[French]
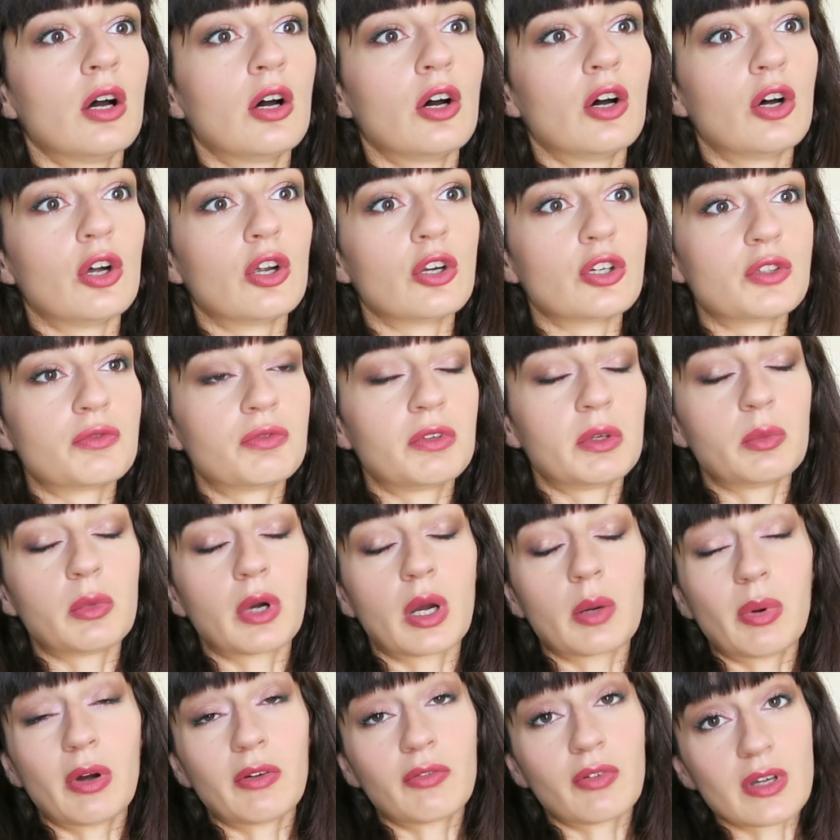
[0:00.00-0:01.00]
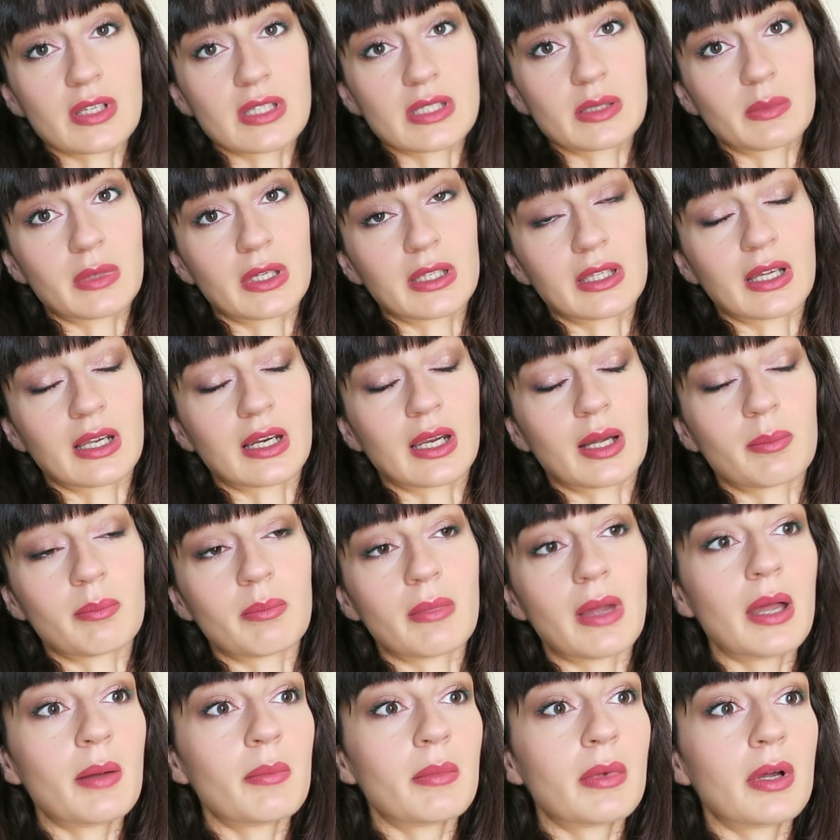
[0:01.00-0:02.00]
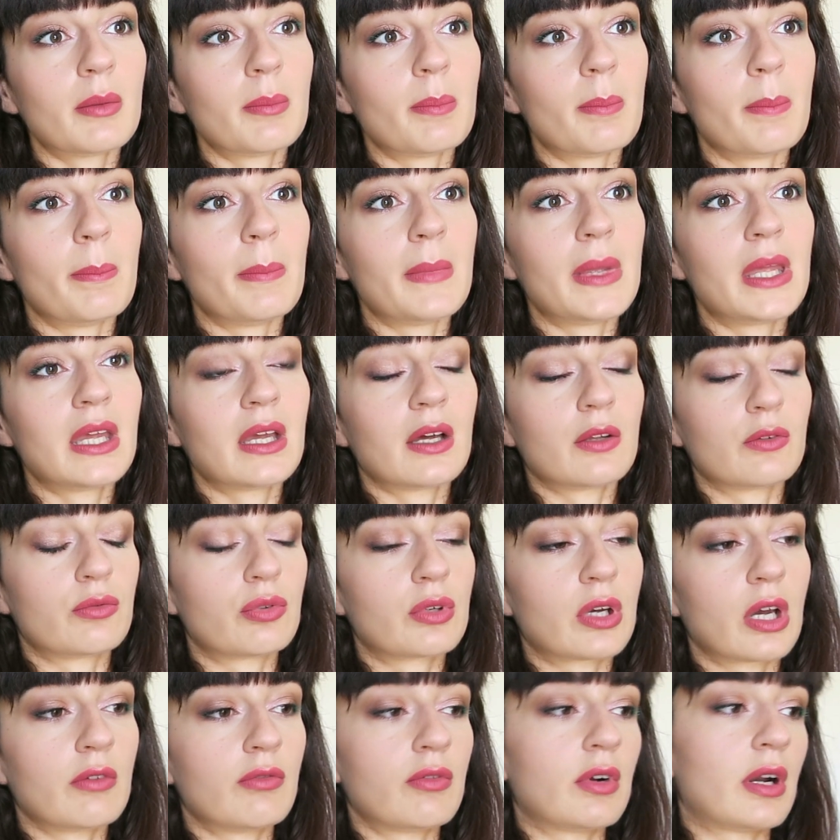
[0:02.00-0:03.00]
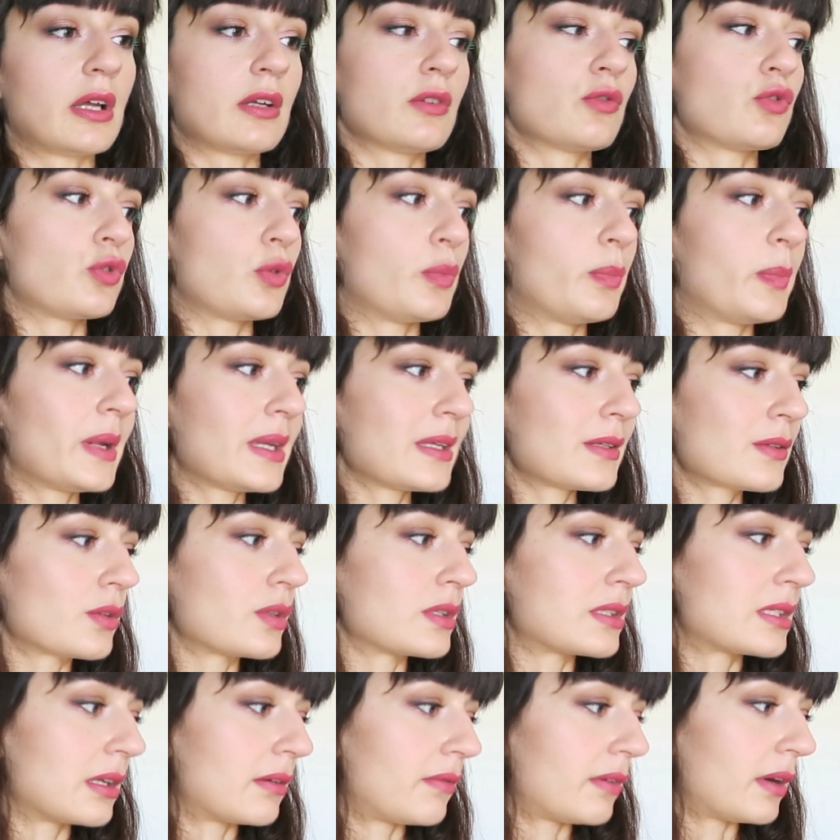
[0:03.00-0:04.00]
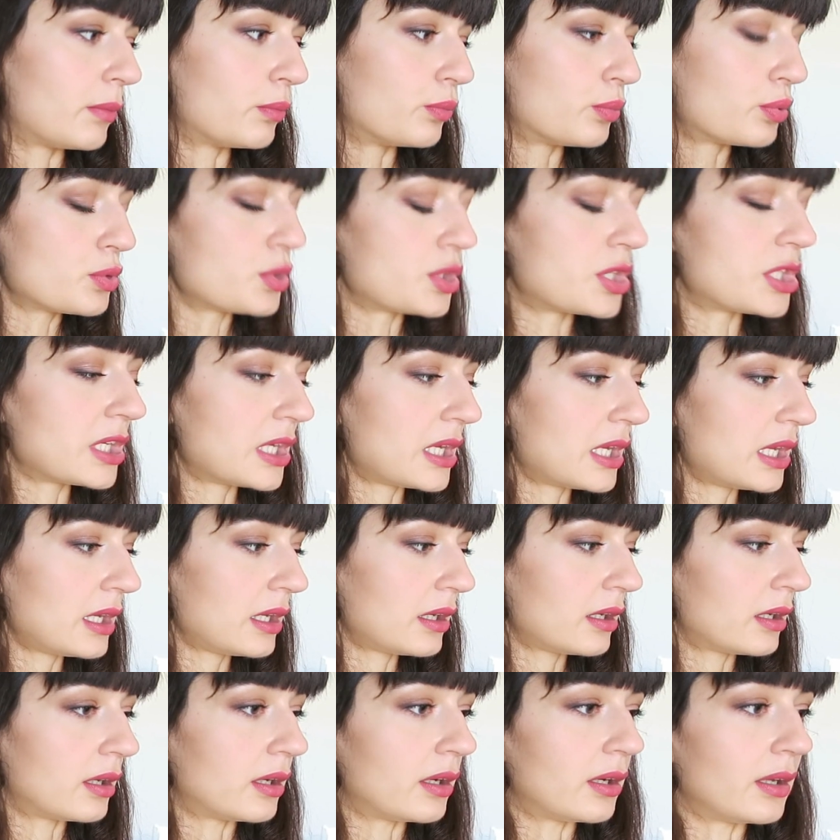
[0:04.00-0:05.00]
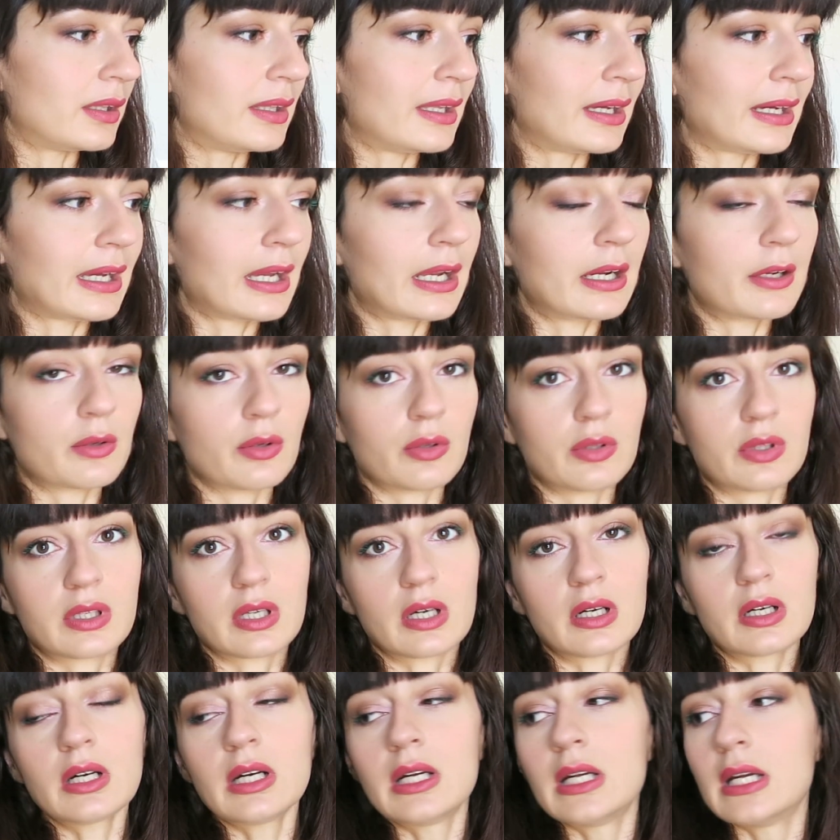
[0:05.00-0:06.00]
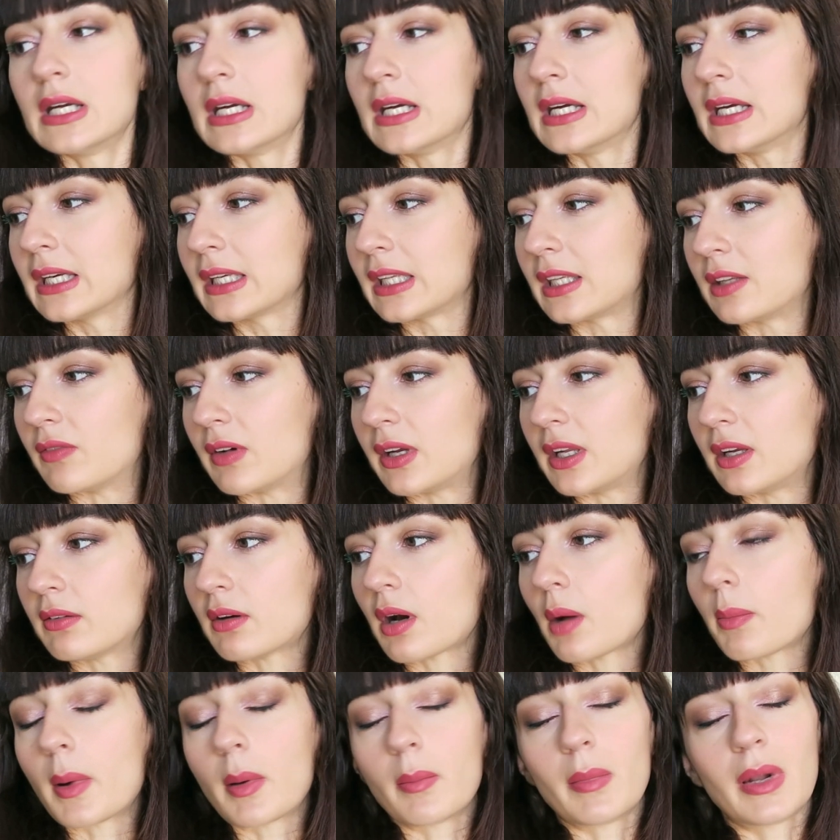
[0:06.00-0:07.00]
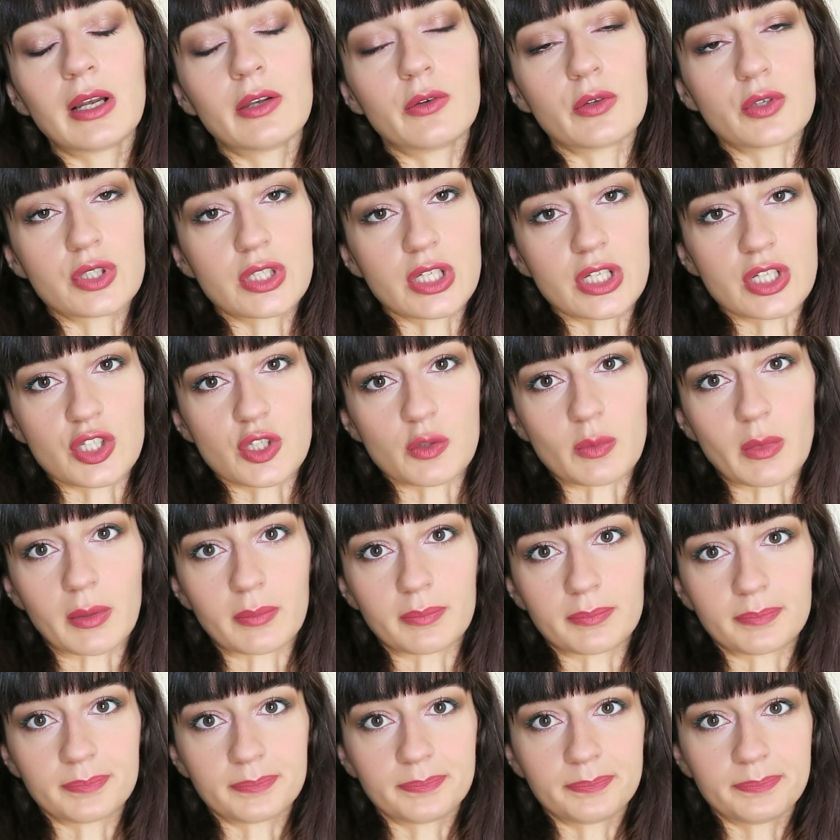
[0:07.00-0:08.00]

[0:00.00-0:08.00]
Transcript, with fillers: euh, je filmerai pas forcément dans la même mais en tout cas voilà, je pense que ça va bouger dans quelques temps, qu'il va y avoir pas mal de changements.